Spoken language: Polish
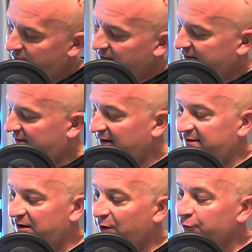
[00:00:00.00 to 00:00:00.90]
E,
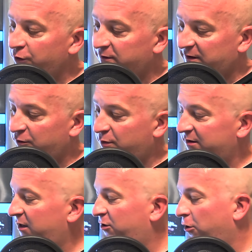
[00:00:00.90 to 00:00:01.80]
stacja ładująca
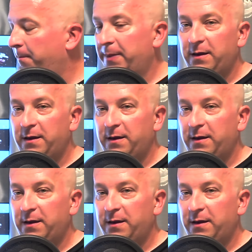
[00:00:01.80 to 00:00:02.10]
dokładnie do,